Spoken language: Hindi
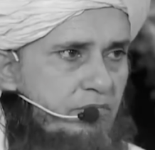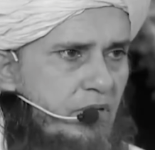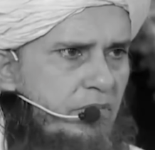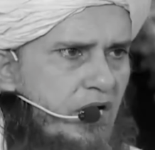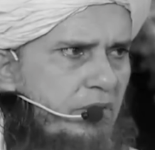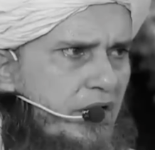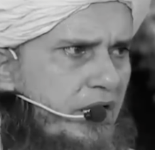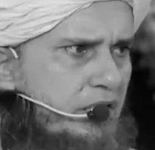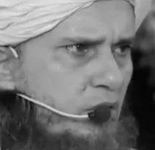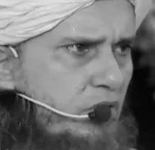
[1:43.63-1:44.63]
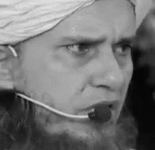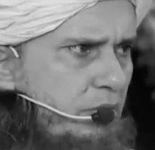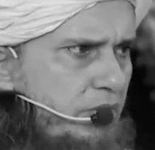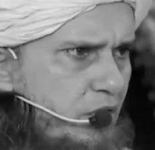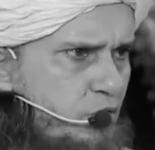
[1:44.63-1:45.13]
मैं बार बार कहता हूँ कि
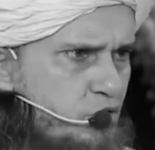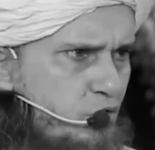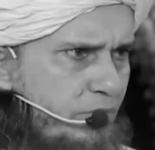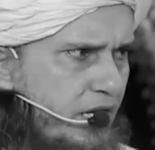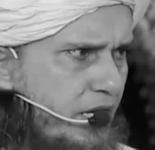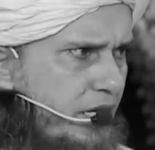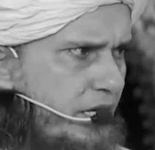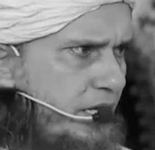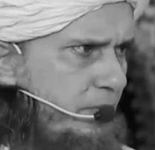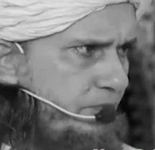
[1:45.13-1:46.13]
ये बड़ा खुशनुमा नारा है